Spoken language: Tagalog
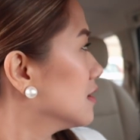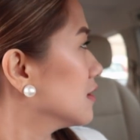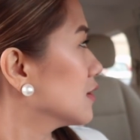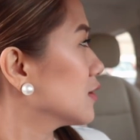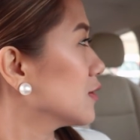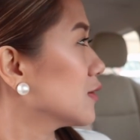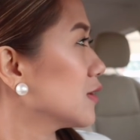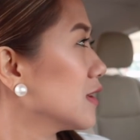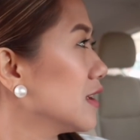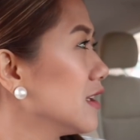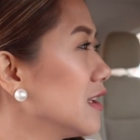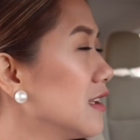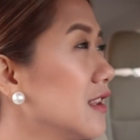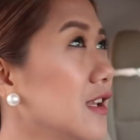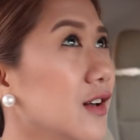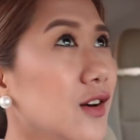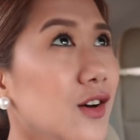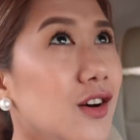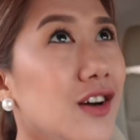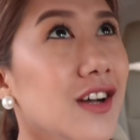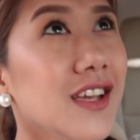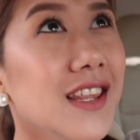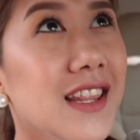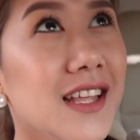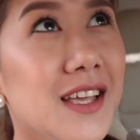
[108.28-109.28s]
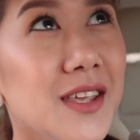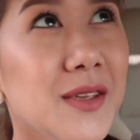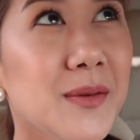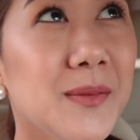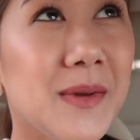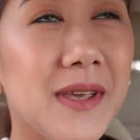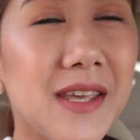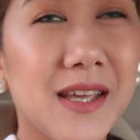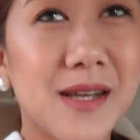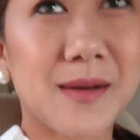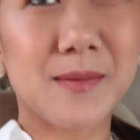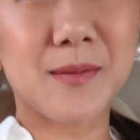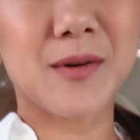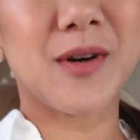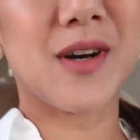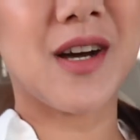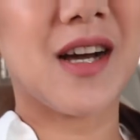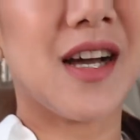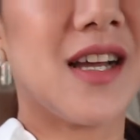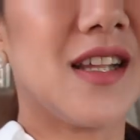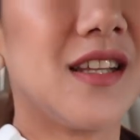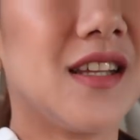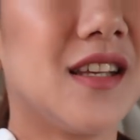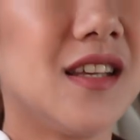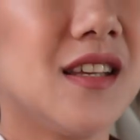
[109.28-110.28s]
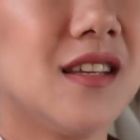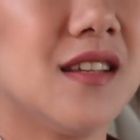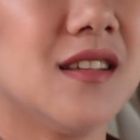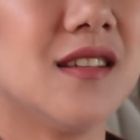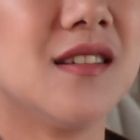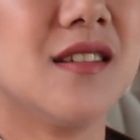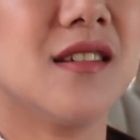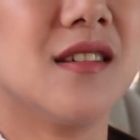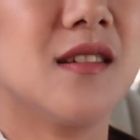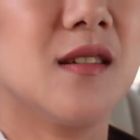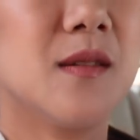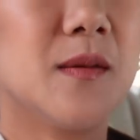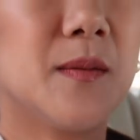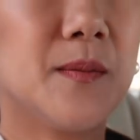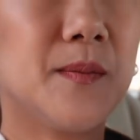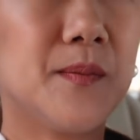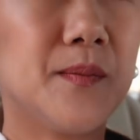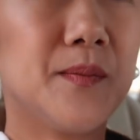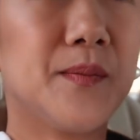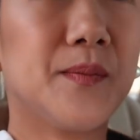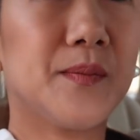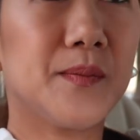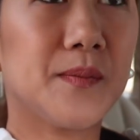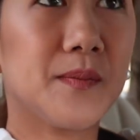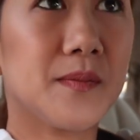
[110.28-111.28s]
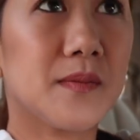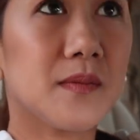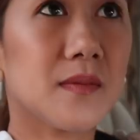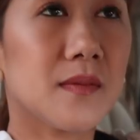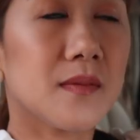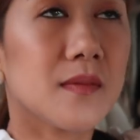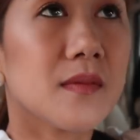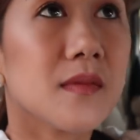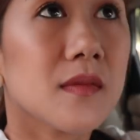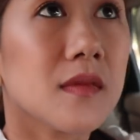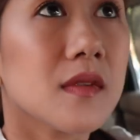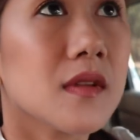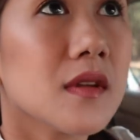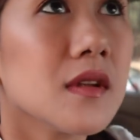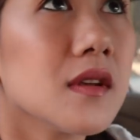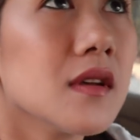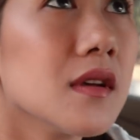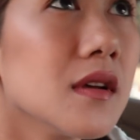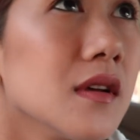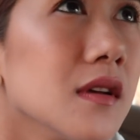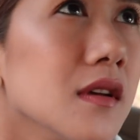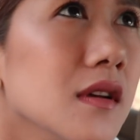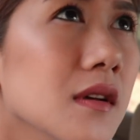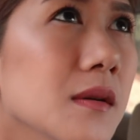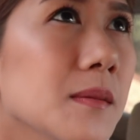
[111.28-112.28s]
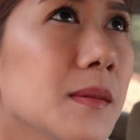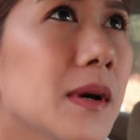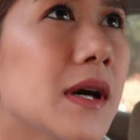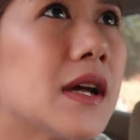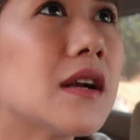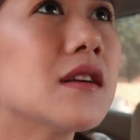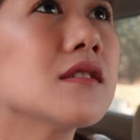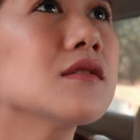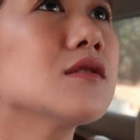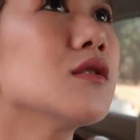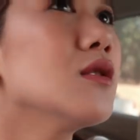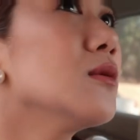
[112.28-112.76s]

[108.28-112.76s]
yung ila Okay lang yung makeup ko, honey. Okay. Parang